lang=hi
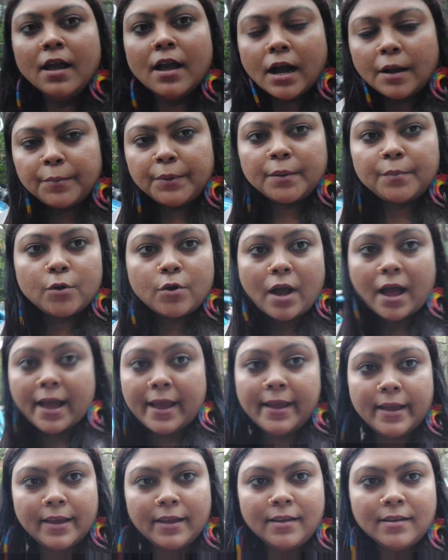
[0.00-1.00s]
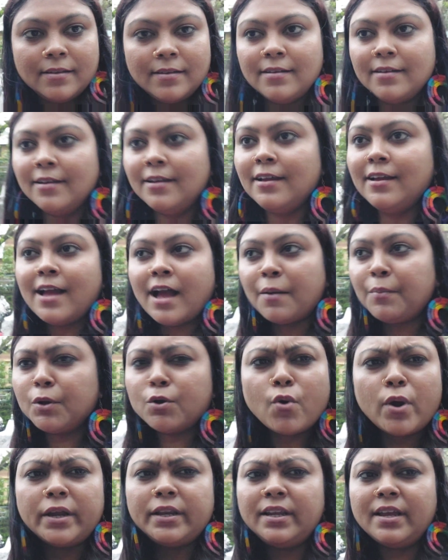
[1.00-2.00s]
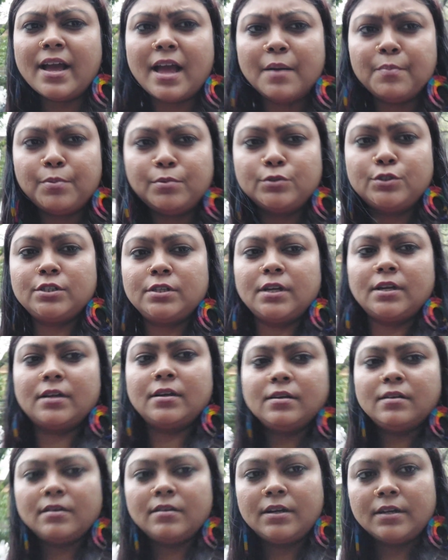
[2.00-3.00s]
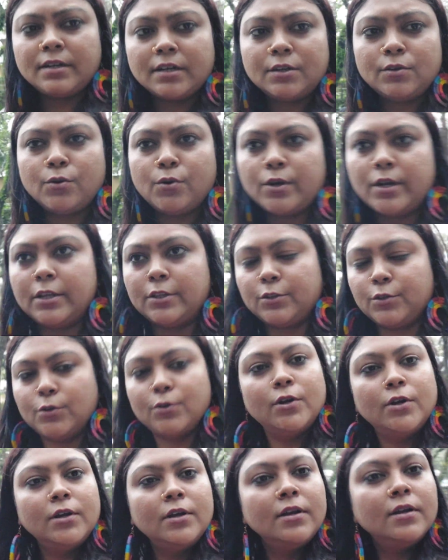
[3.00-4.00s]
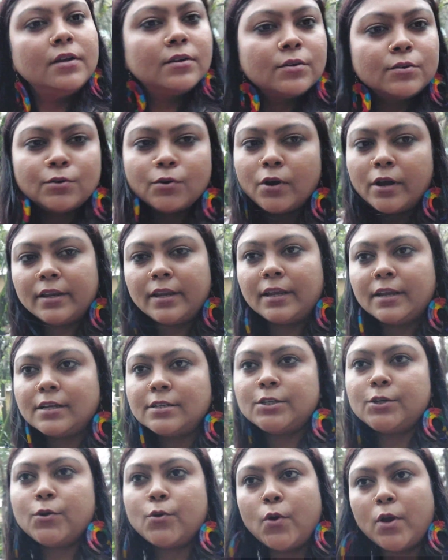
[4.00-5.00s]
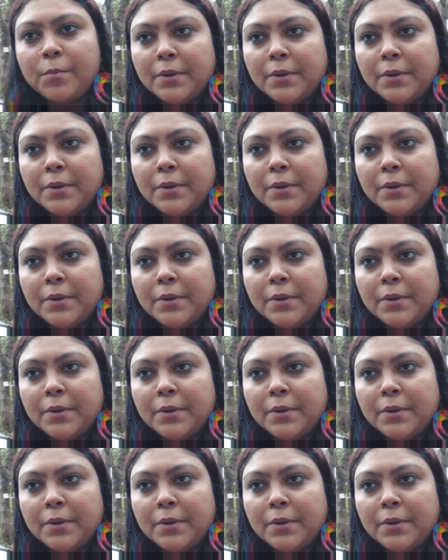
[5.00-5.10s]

अभी हम लोग आए हैं अभी कोई नहीं आया पूछने रिटर्न हो रहे हैं तो कोई नहीं किसी को कोई